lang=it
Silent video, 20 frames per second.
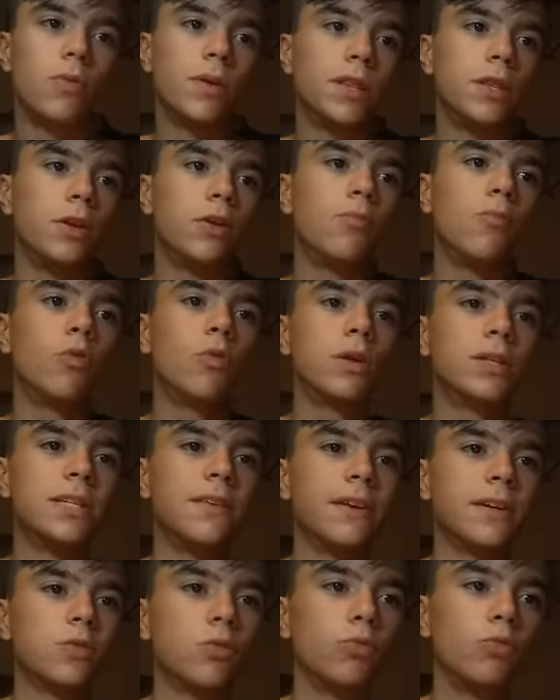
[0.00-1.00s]
Quindi comunque
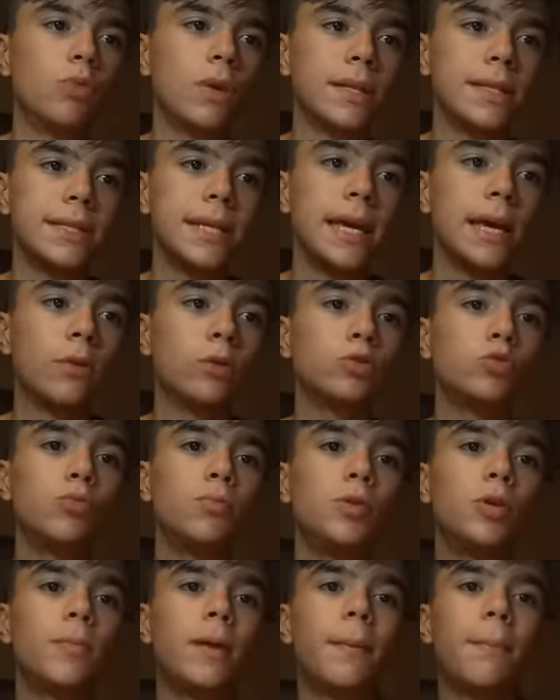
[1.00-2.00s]
si va sul 2-0 subito,